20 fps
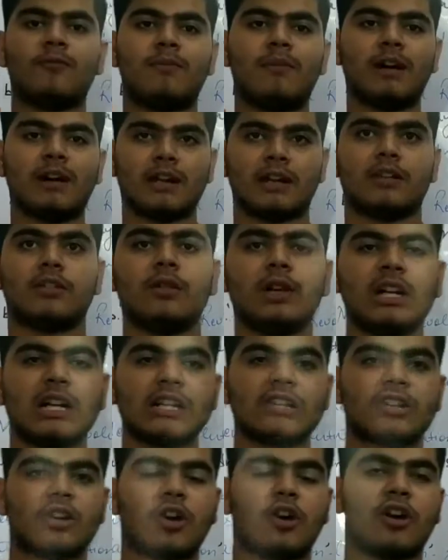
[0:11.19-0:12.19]

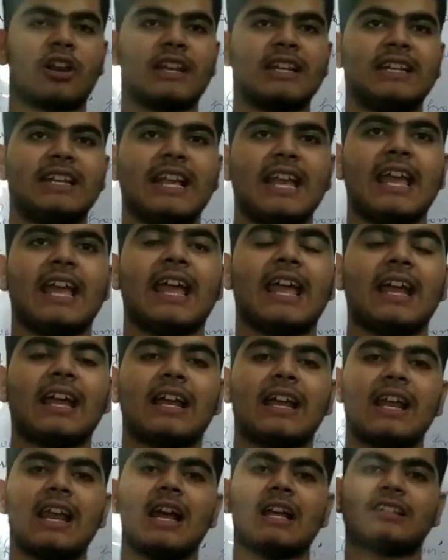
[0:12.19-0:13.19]
भारद्वाज और ये है
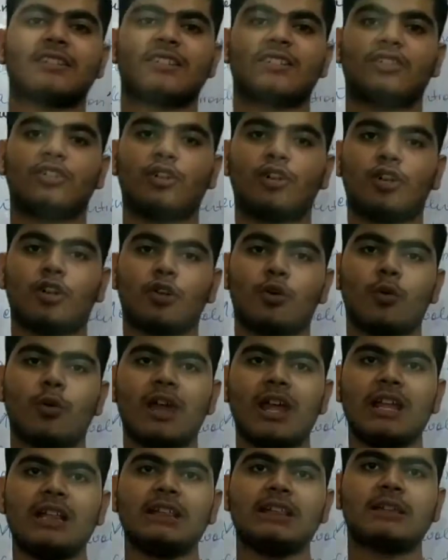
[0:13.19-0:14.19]
क्लास
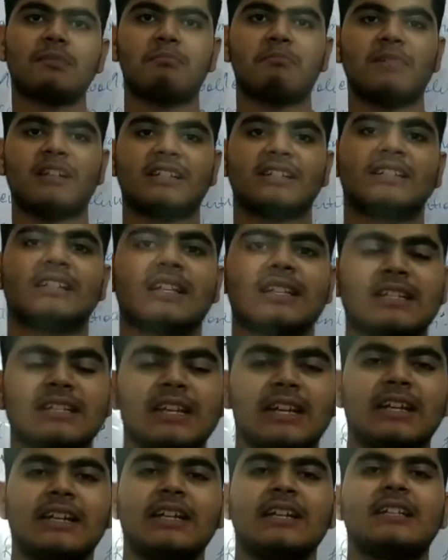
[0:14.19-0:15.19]
ट्वेल्थ बिजनेस
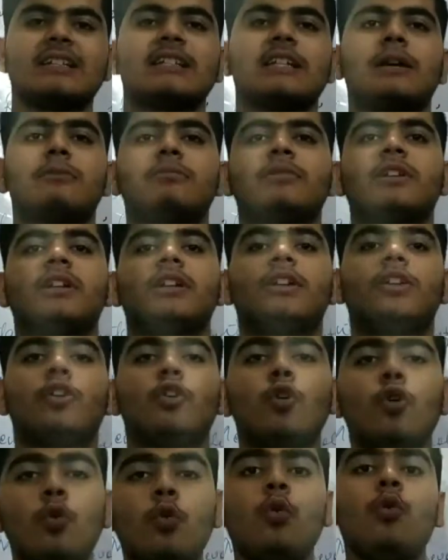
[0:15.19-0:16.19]
स्टडीज चैप्टर
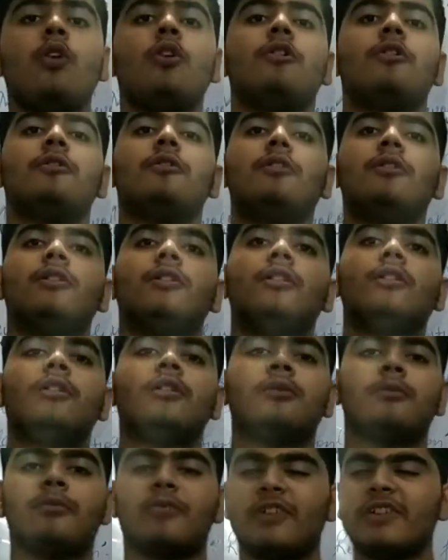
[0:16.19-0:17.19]
टू
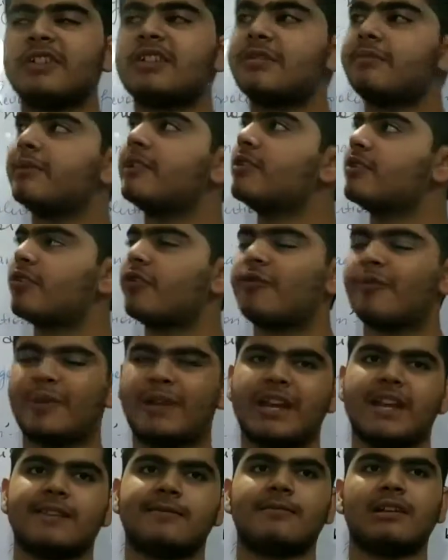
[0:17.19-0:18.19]
प्रिंसिपल्स ऑफ
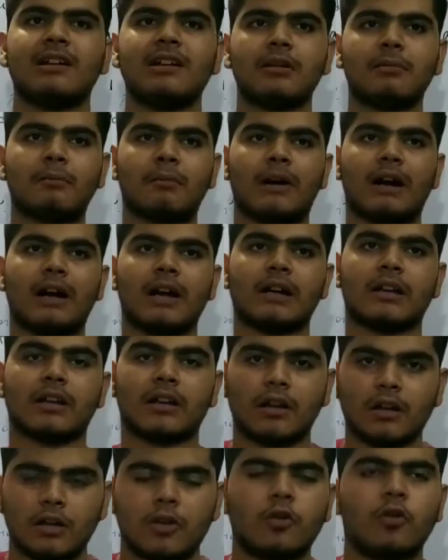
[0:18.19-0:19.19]
मैनेजमेंट पार्ट
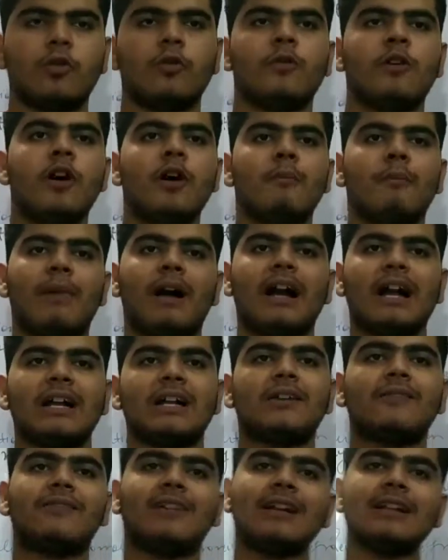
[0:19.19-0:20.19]
टू
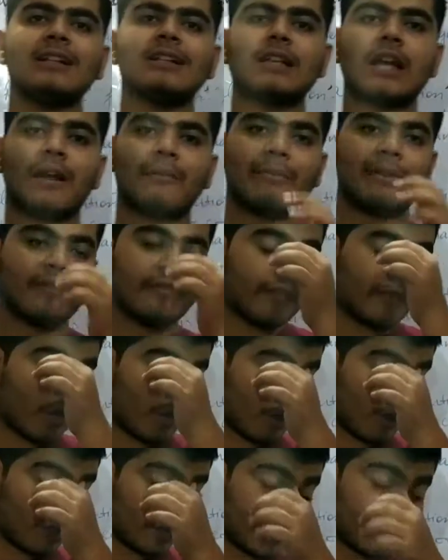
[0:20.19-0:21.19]
पार्ट वन जहाँ पे
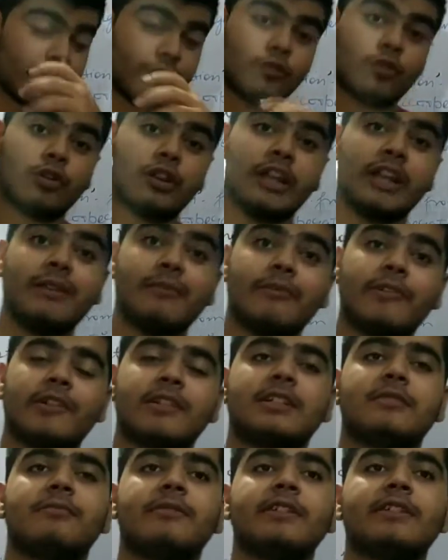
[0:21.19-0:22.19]
फेल के फोर्टीन
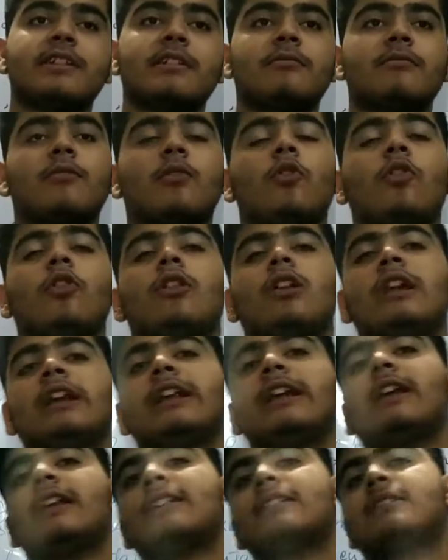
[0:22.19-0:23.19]
प्रिंसिपल्स हम
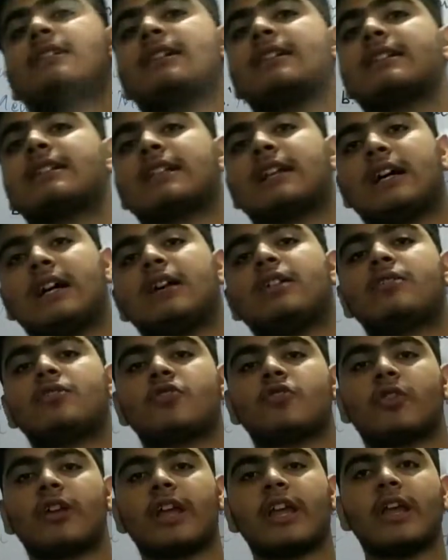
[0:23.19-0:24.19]
ऑलरेडी डिस्कस कर
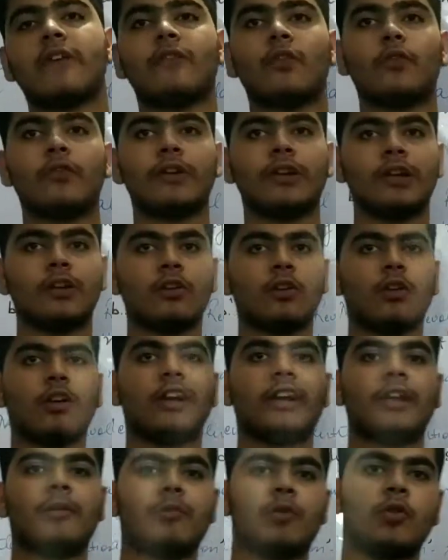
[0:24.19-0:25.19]
चुके हैं वो वीडियो
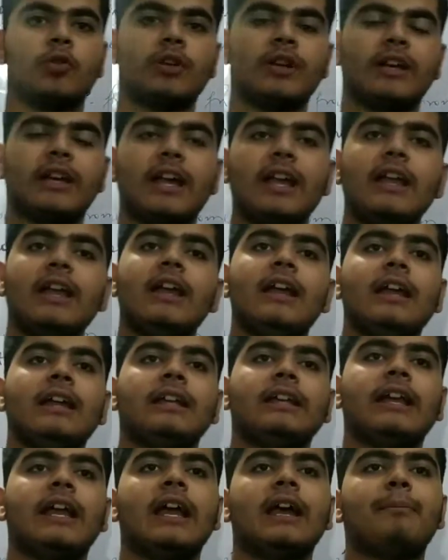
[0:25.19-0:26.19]
ऑलरेडी अपलोडेड है
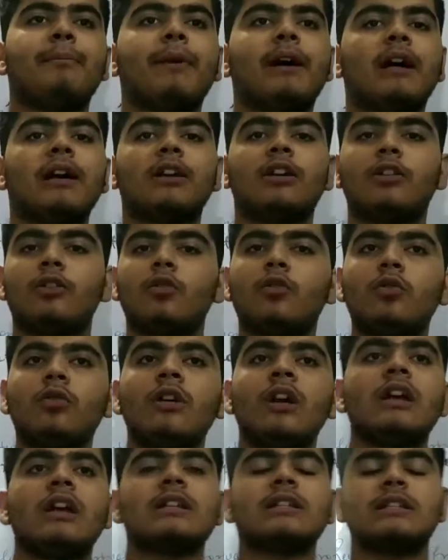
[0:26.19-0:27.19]
ये है पार्ट टू
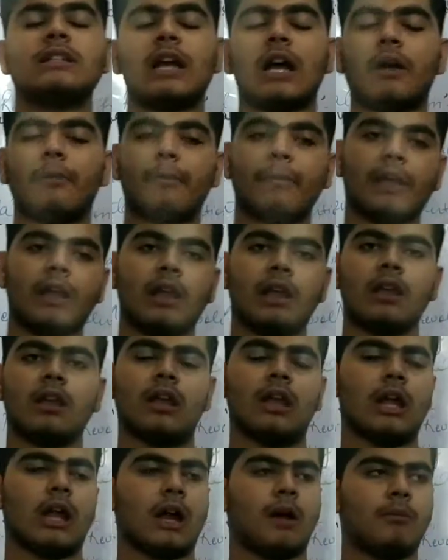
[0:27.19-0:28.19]
जहाँ पे
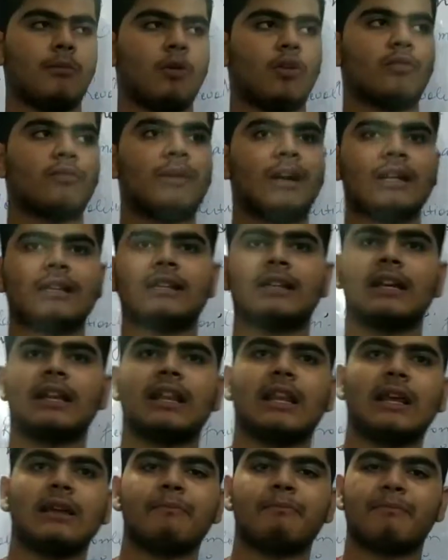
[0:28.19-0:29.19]
हम लोग बात कर
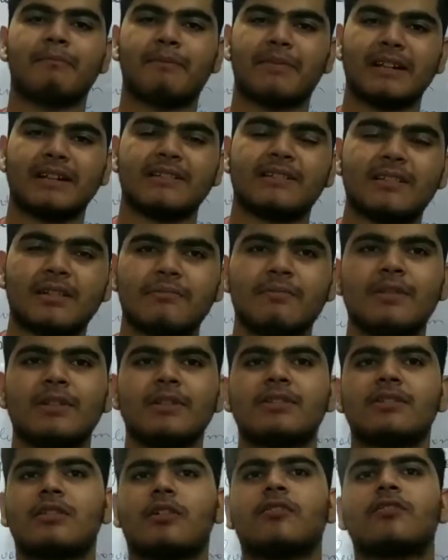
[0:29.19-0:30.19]
रहे हैं
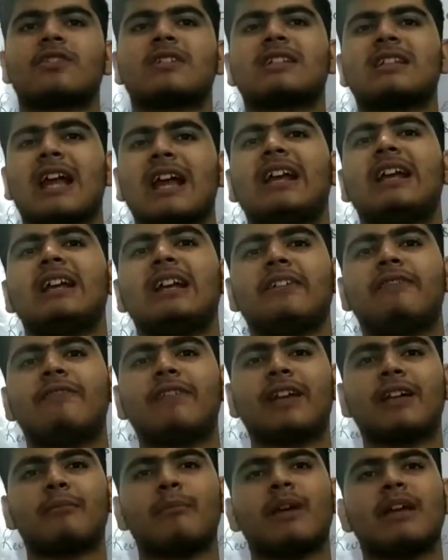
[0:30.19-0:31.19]
प्रिंसिपल्स ऑफ
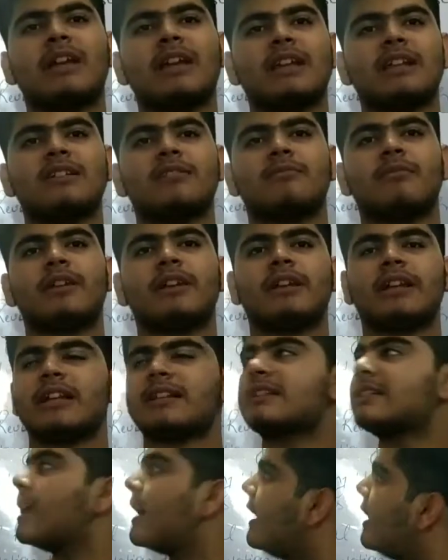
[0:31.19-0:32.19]
साइंटिफिक मैनेजमेंट या
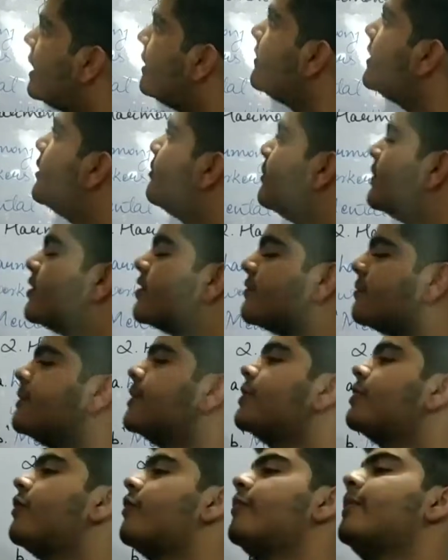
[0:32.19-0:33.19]
साइंटिफिक
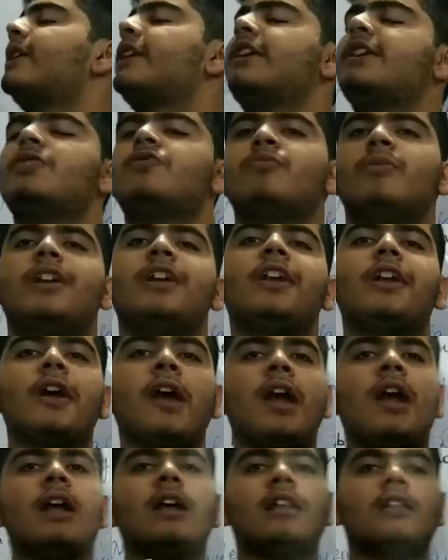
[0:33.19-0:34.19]
प्रिंसिपल्स ऑफ मैनेजमेंट
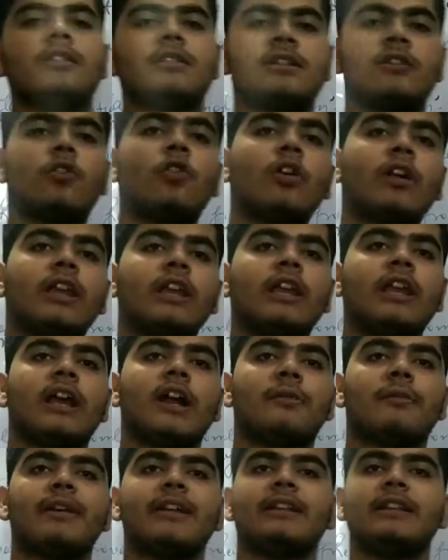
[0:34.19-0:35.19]
जो कि
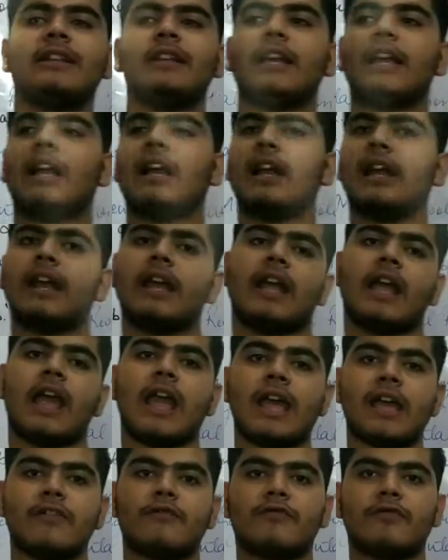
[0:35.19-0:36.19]
हमें दिया है
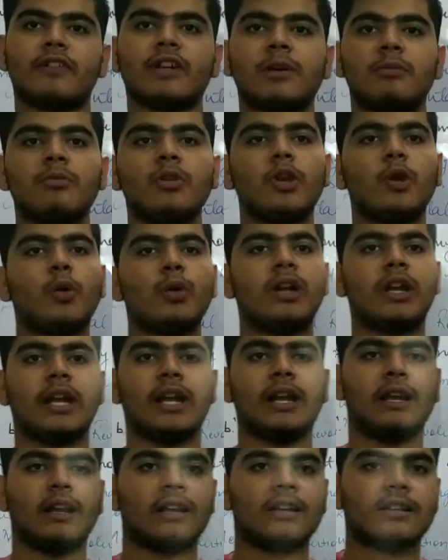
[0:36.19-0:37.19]
एफ डब्ल्यू
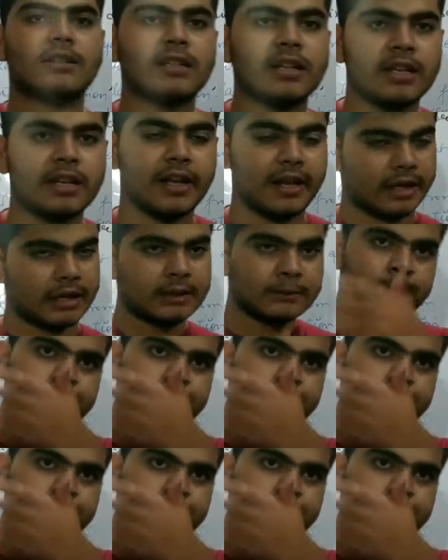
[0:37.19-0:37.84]
टेलर जी ने